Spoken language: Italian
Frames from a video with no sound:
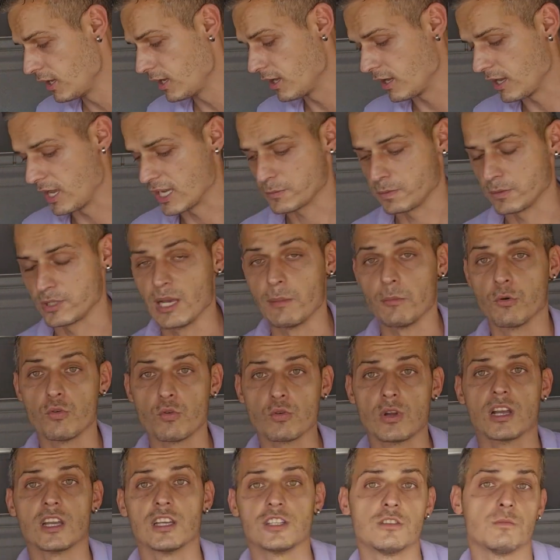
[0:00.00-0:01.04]
e aspettiamo
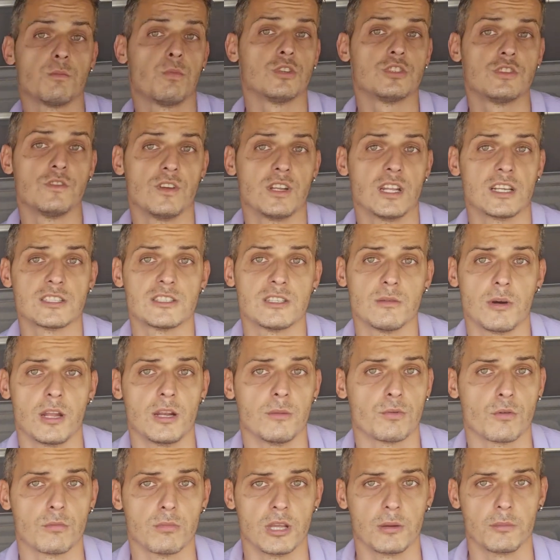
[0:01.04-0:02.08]
Luca che ci, poi ci viene a sistemare
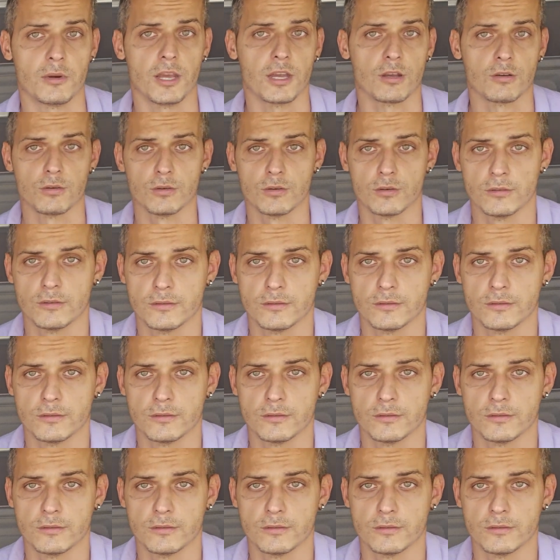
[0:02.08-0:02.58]
il problema, ecco.